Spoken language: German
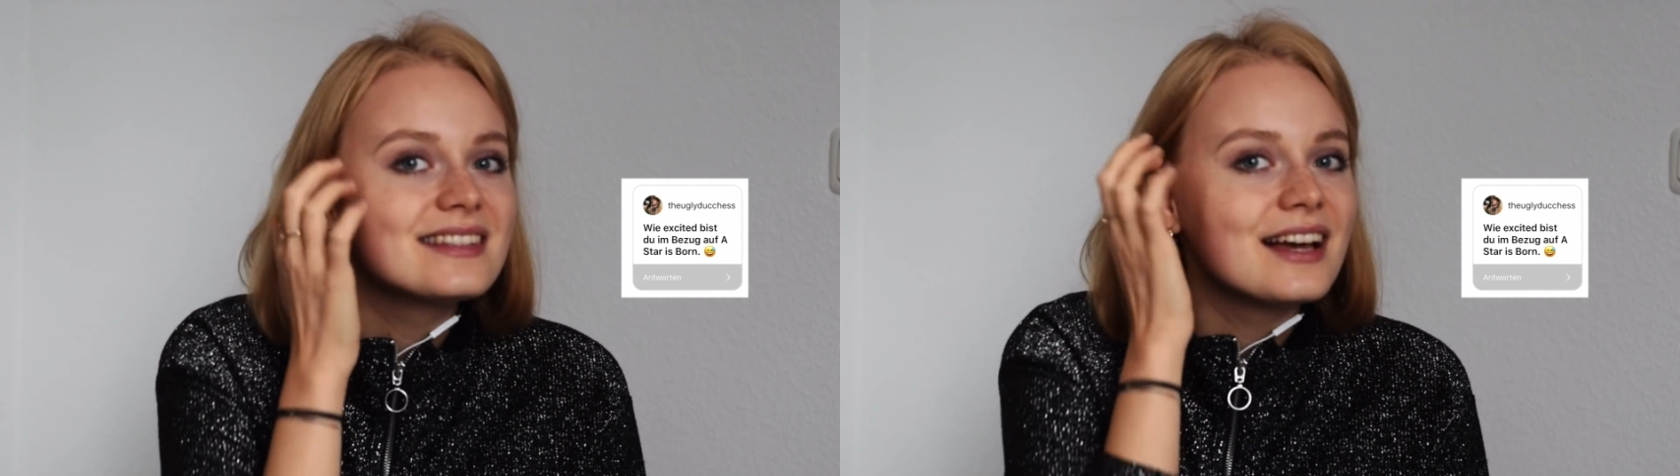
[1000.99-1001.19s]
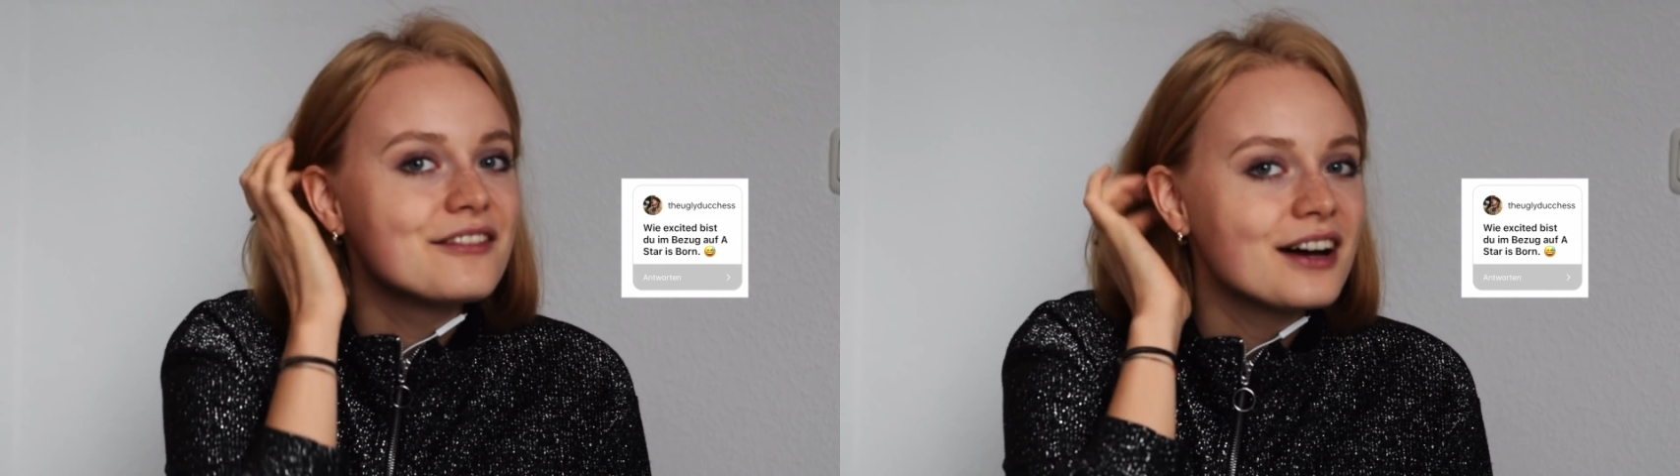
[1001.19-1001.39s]

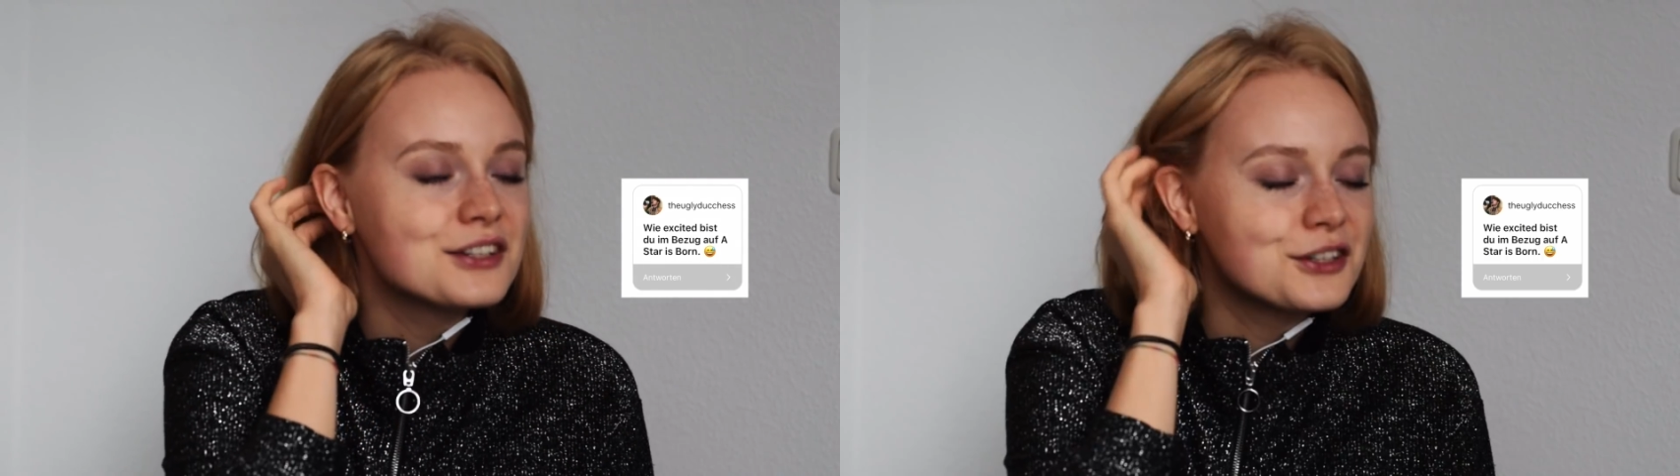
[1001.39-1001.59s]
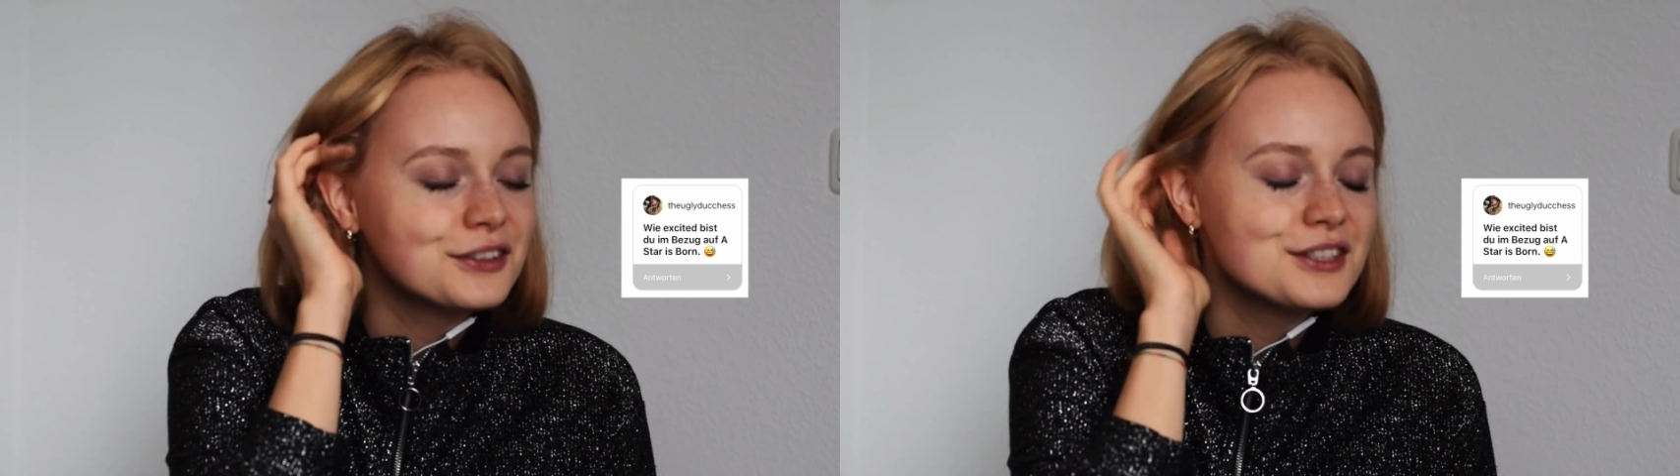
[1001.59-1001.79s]
es
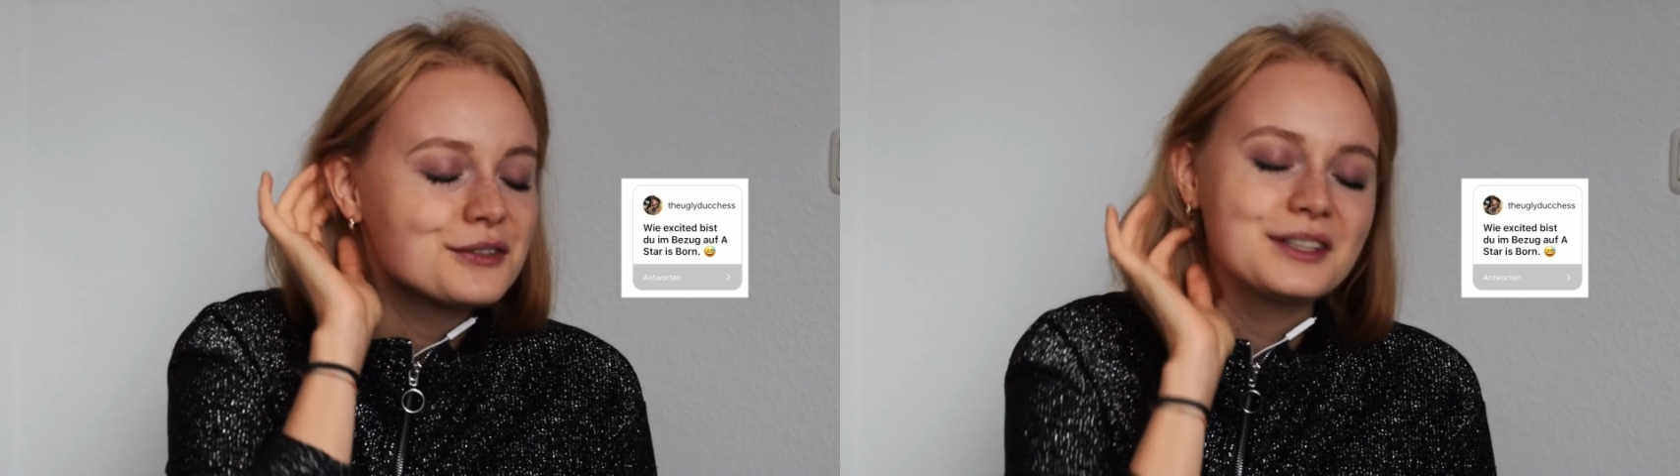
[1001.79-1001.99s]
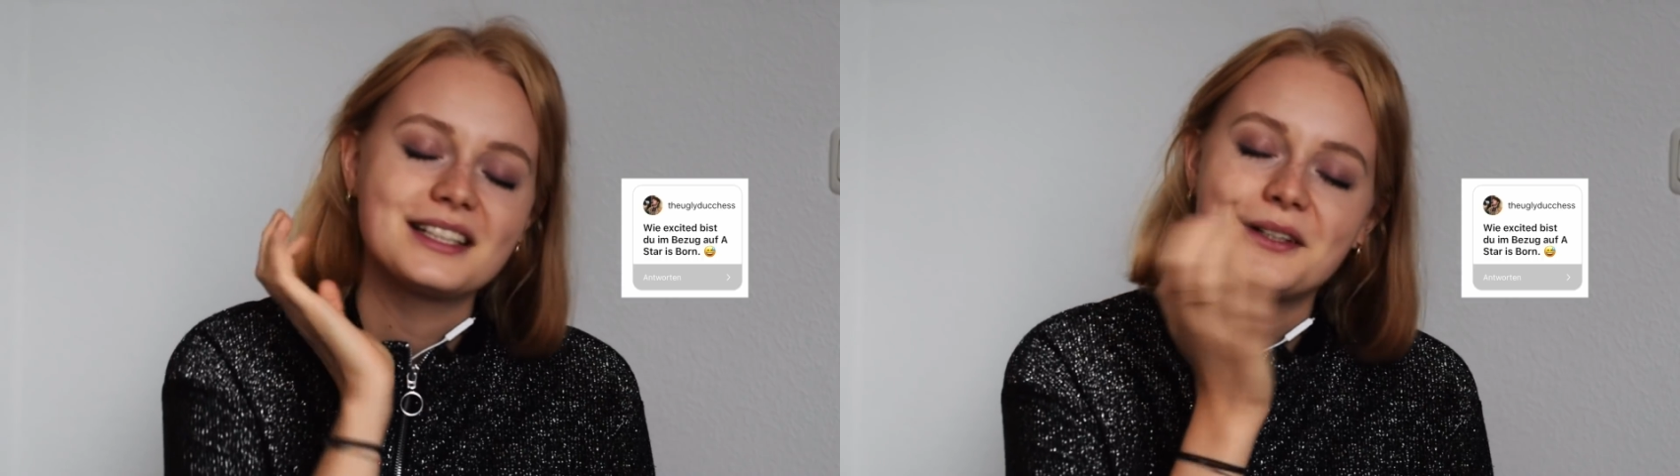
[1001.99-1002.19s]
einfach schon
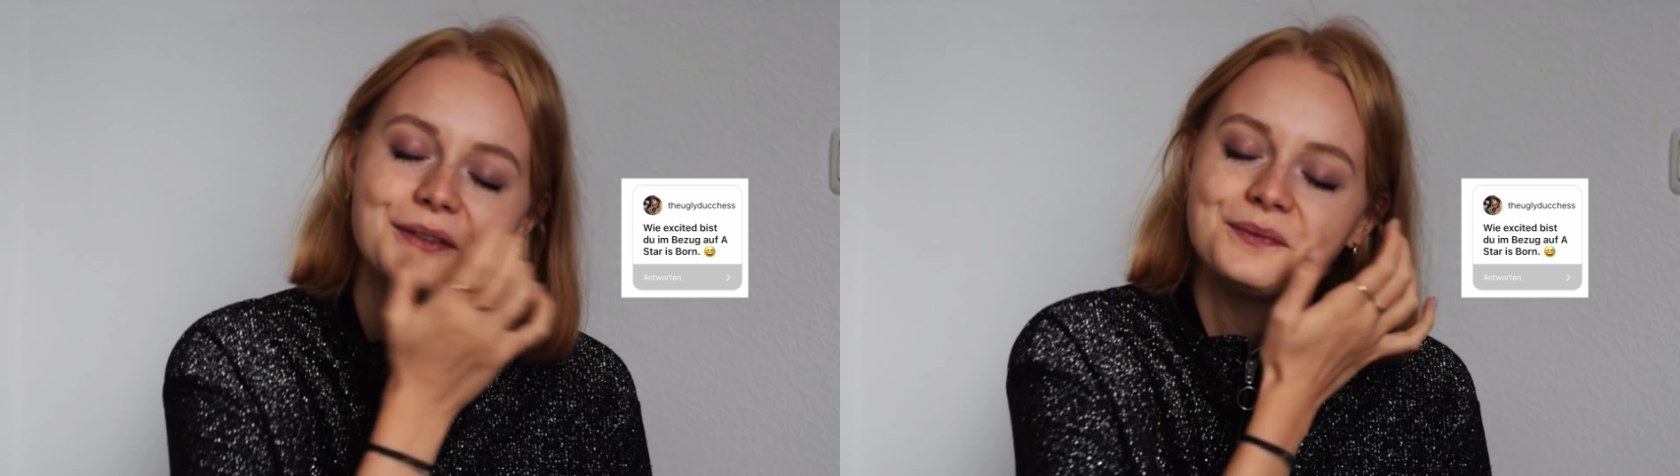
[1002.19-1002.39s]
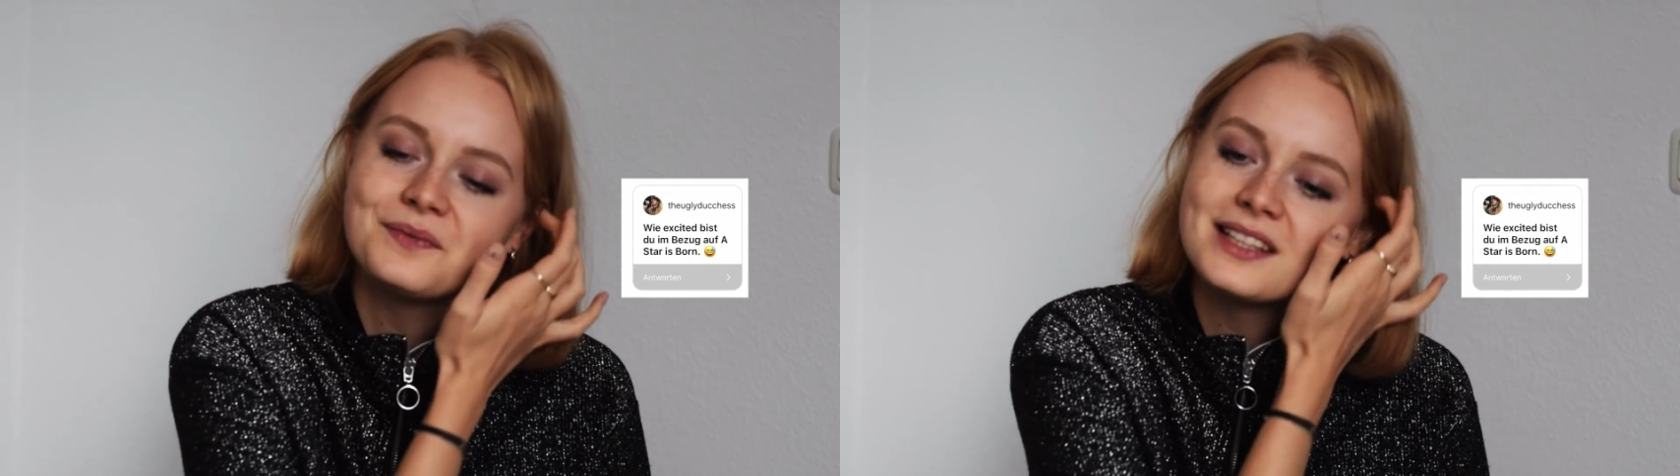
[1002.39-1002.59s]
so
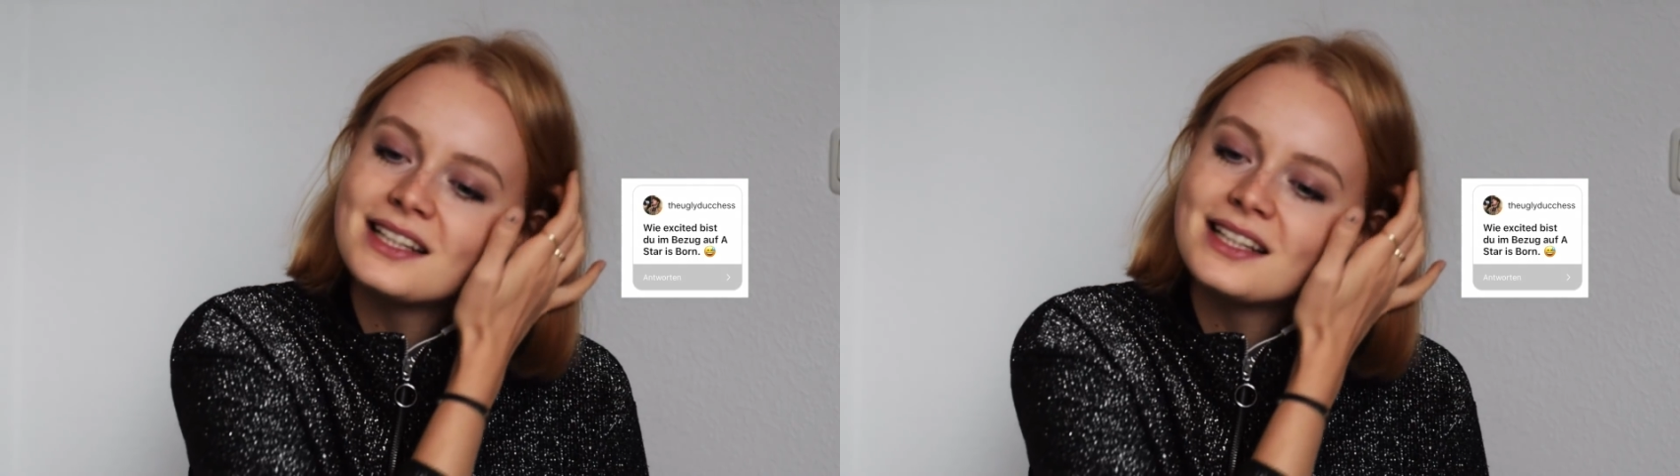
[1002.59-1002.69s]
genau.